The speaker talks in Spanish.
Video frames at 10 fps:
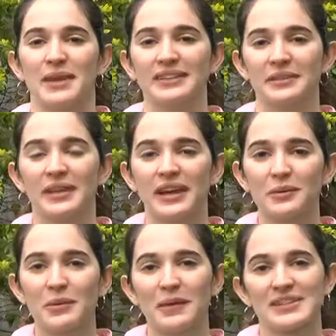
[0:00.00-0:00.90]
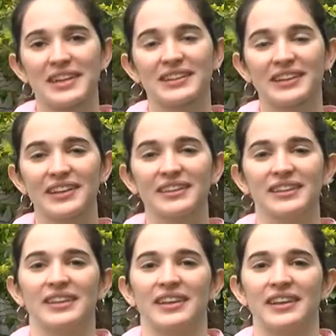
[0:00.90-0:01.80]
Mi actividad como pasante
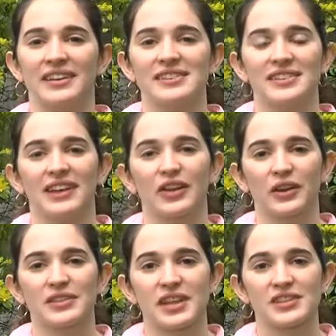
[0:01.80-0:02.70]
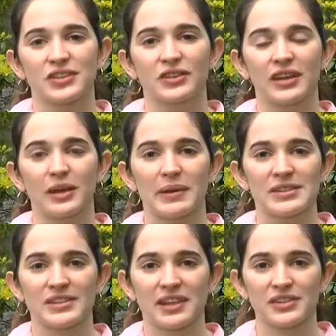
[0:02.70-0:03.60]
es la organización de
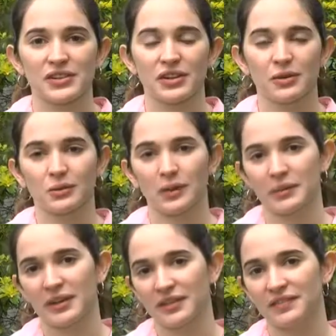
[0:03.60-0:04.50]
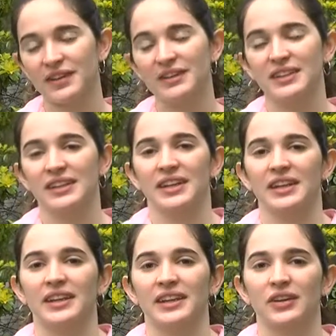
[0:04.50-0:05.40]
capacitaciones junto a mi jefa.
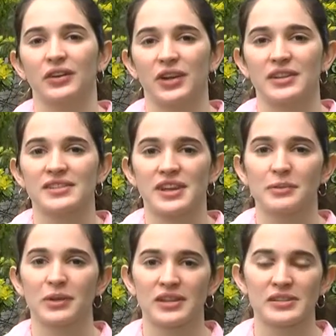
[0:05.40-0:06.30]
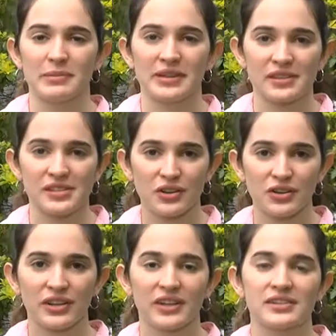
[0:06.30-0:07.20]
Eh, organizamos las
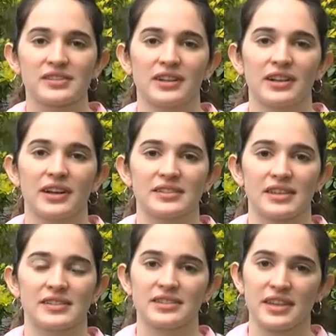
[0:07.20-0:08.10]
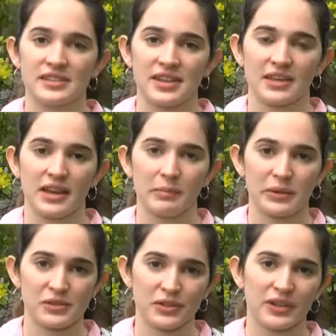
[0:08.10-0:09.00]
invitaciones, las asistencias de las
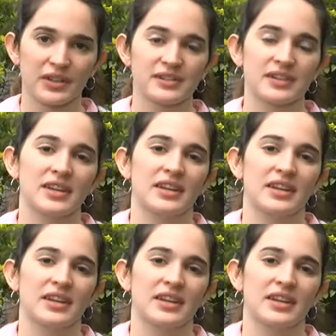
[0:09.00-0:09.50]
personas,